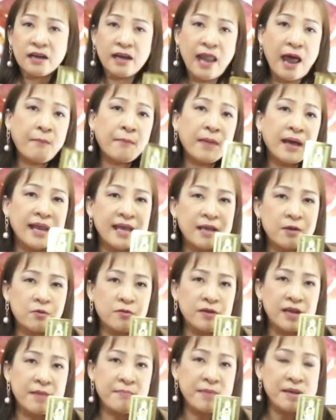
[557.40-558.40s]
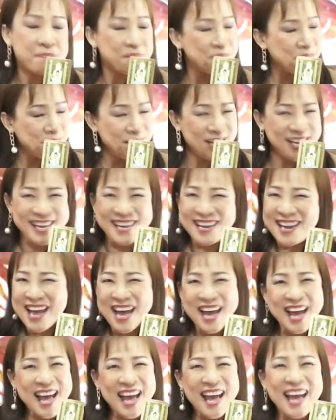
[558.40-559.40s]
ทำอะไรคุณได้ไหมไม่
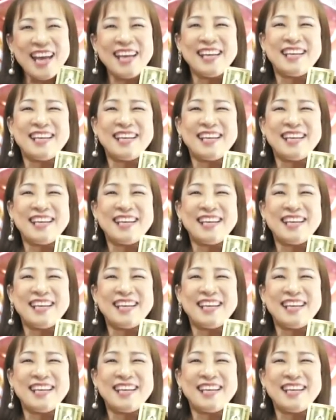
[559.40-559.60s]
ได้